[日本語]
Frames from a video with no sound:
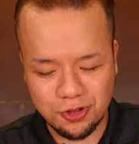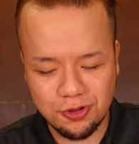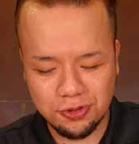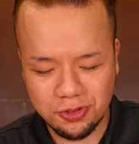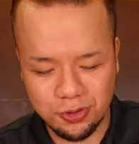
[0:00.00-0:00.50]

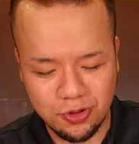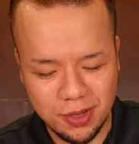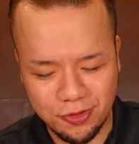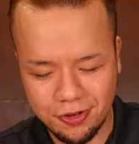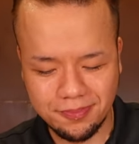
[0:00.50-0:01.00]
今日の動
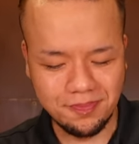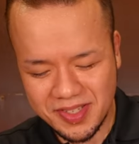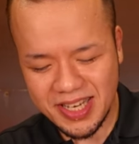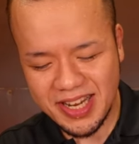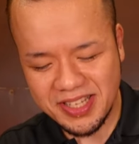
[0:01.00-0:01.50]
画も
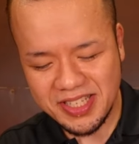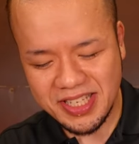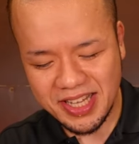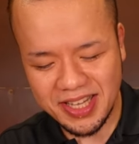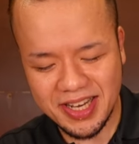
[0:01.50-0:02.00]

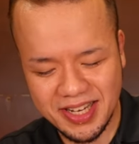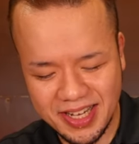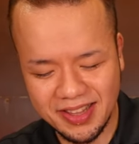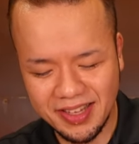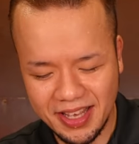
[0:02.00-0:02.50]
チャレンジなんだか
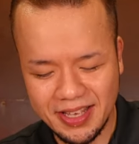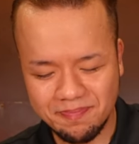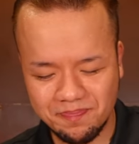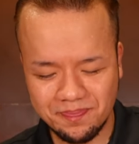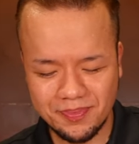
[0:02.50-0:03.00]
らって
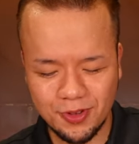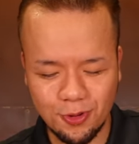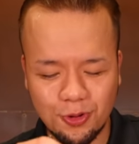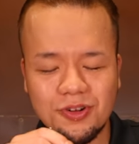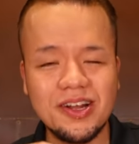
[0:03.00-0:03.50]

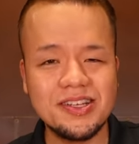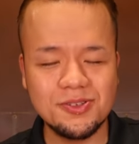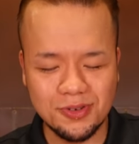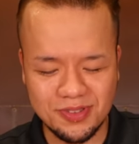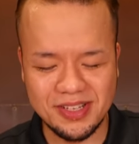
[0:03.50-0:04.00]
怒られ
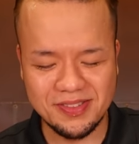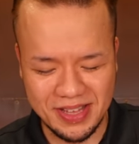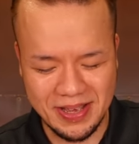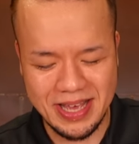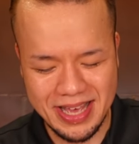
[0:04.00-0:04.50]
そうです
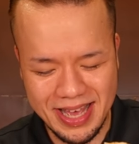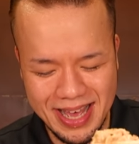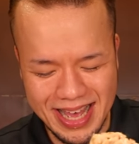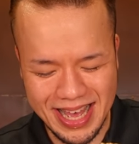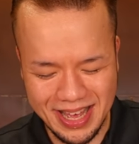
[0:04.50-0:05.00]
ね。
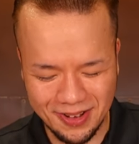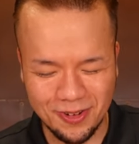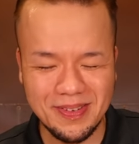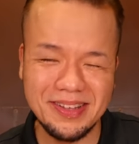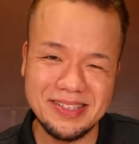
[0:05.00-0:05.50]

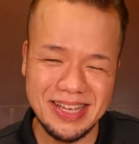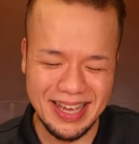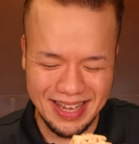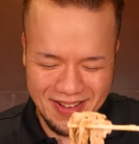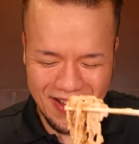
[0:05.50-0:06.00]
ごめんなさい。